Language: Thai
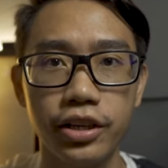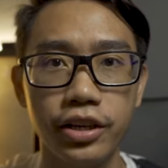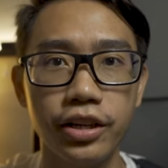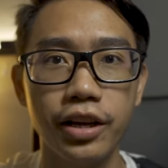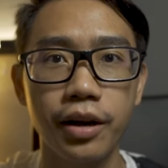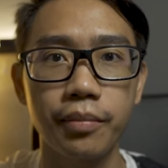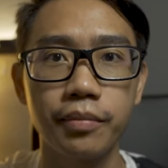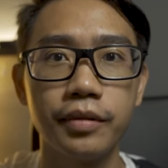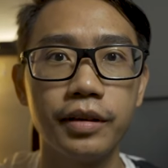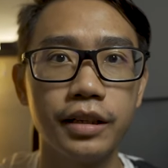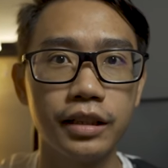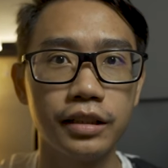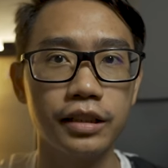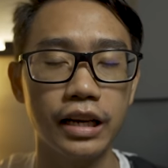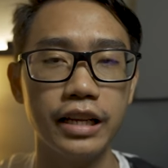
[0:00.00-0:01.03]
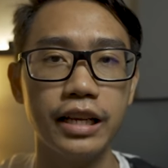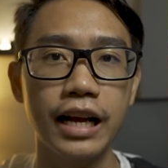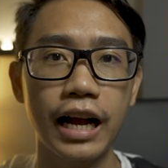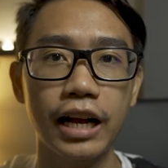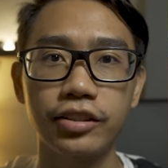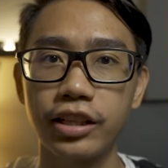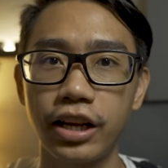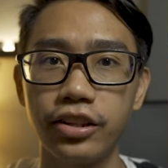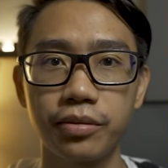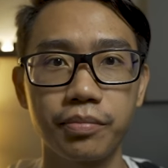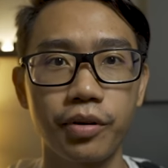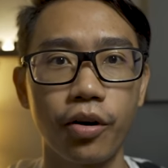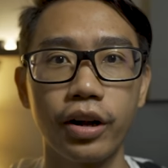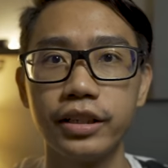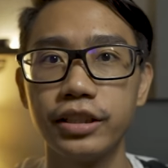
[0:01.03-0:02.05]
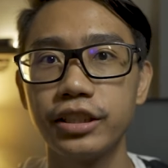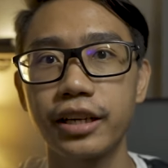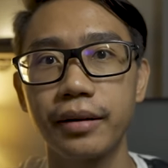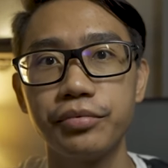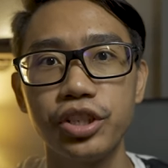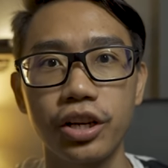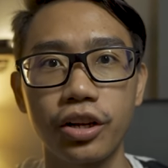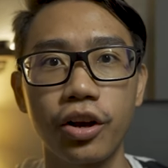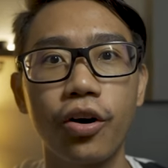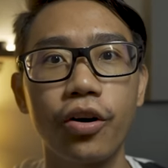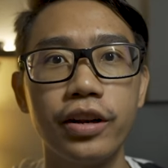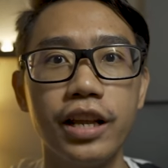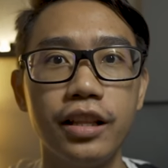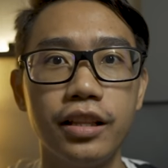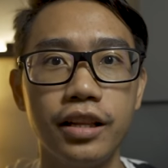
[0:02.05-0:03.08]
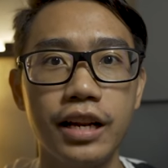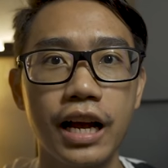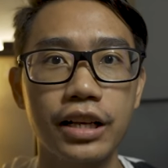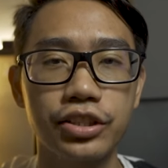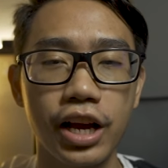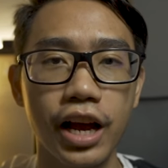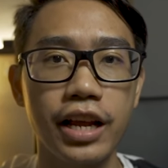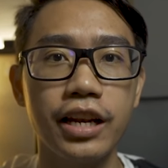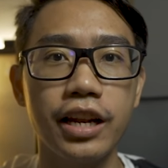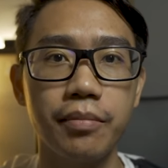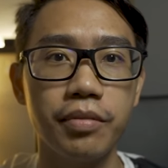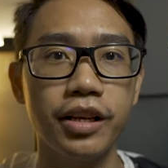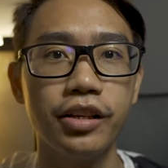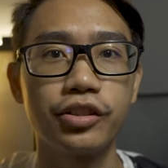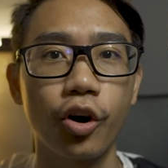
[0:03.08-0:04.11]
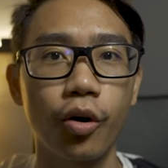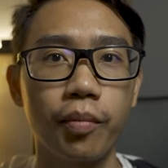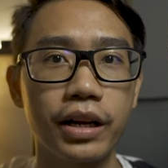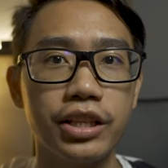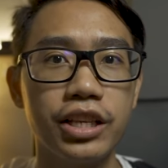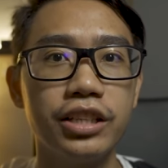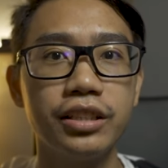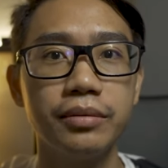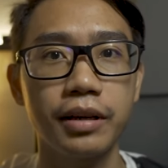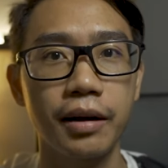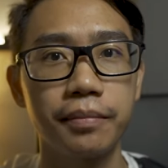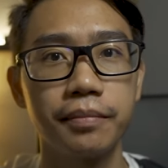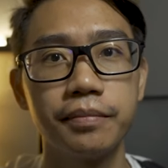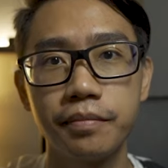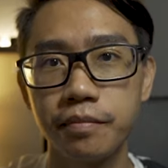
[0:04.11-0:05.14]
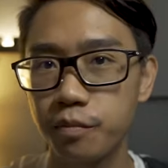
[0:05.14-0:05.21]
เทเนียม นาฬิกาสายสปอร์ต กับ 7 ข้อดีที่น่าใช้ในปี 2020 ครับ สวัส